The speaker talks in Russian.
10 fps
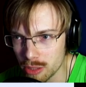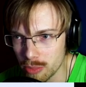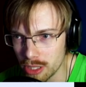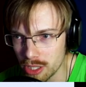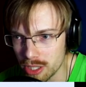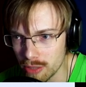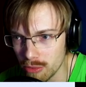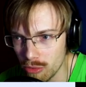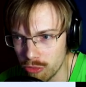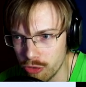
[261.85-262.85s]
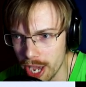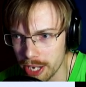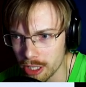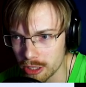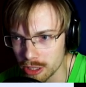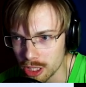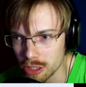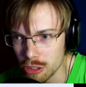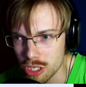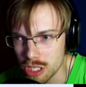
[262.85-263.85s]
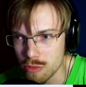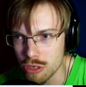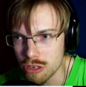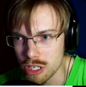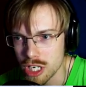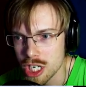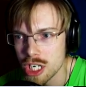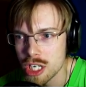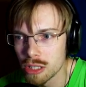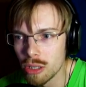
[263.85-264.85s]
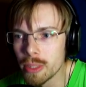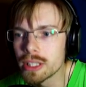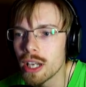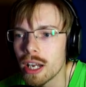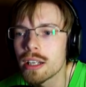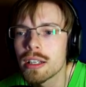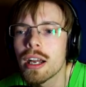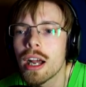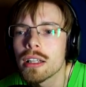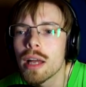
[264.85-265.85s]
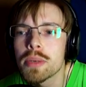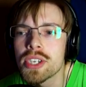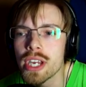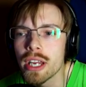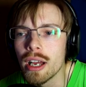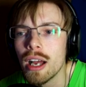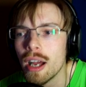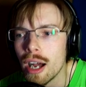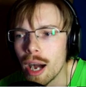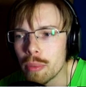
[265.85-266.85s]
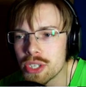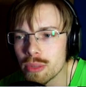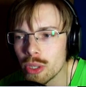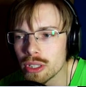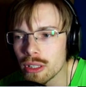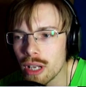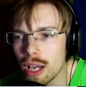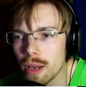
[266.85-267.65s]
Смотрите-ка, Варриор-то наносит нам урон, но мы-то вообще. А почему это...